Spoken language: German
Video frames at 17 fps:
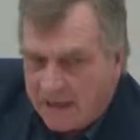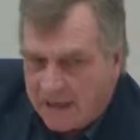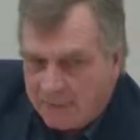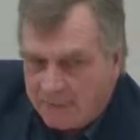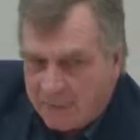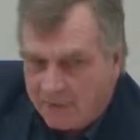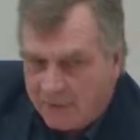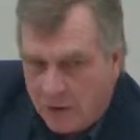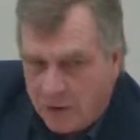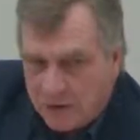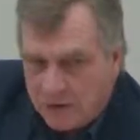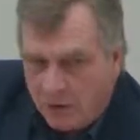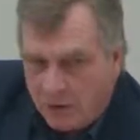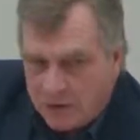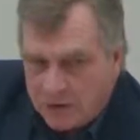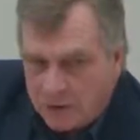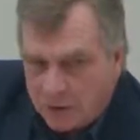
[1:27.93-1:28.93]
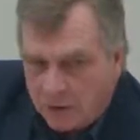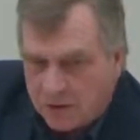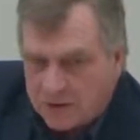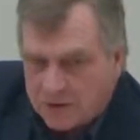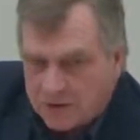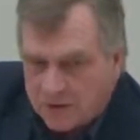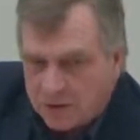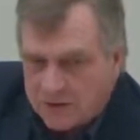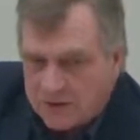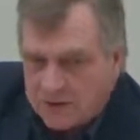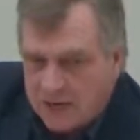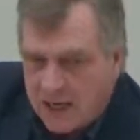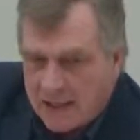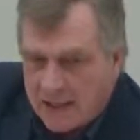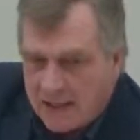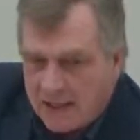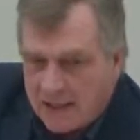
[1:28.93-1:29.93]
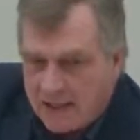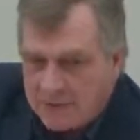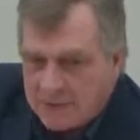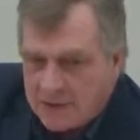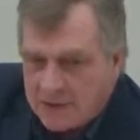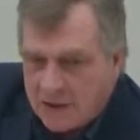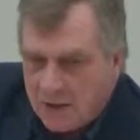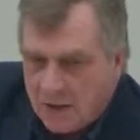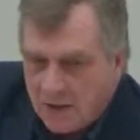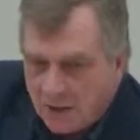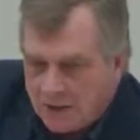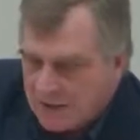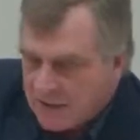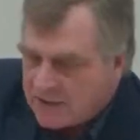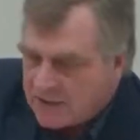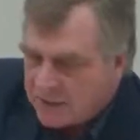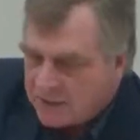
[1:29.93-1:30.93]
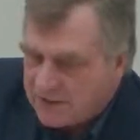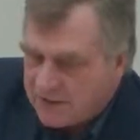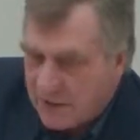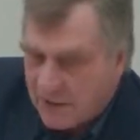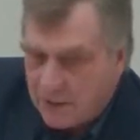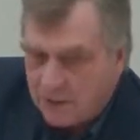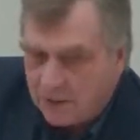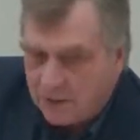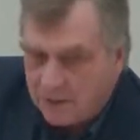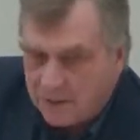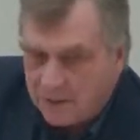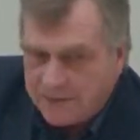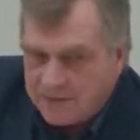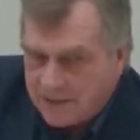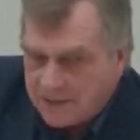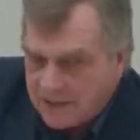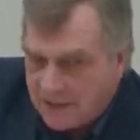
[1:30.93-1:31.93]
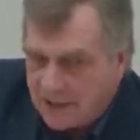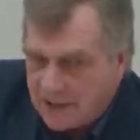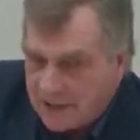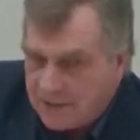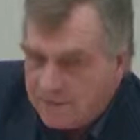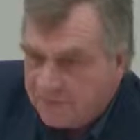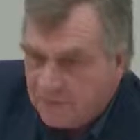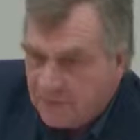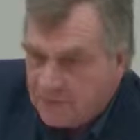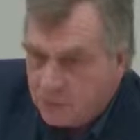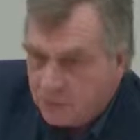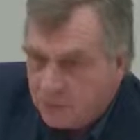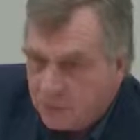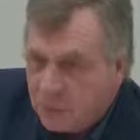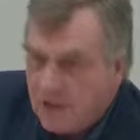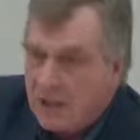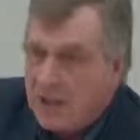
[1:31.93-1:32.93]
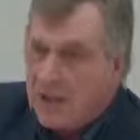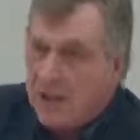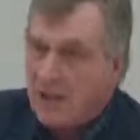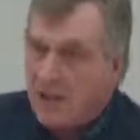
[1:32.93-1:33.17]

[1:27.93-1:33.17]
einen, Bevölkerungsdruck sozusagen erlebt und jetzt soziale und soziale Infrastruktur